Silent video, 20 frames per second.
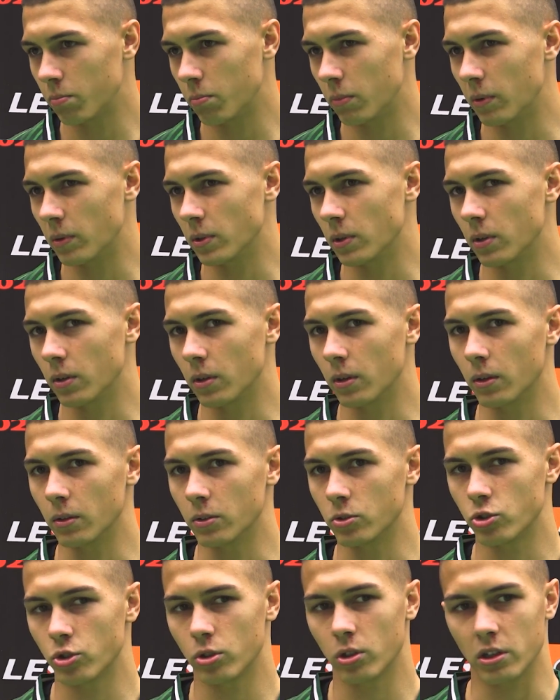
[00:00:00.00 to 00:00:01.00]

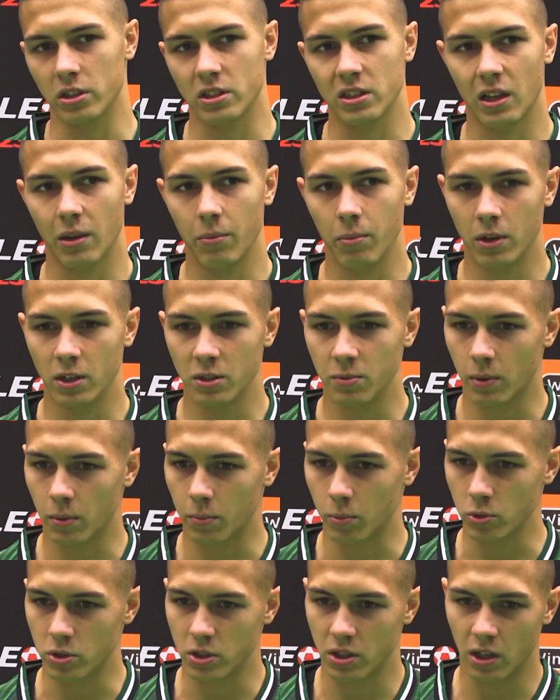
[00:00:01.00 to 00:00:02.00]
мы чуть расслабились,
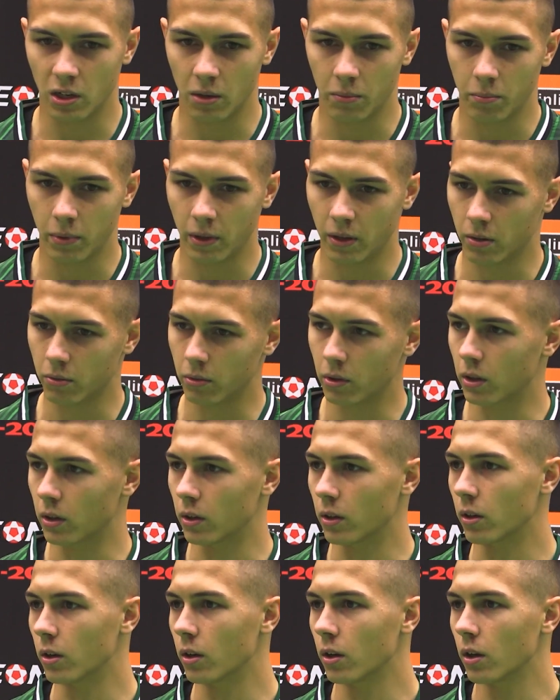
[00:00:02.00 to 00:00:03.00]
пропустили первые,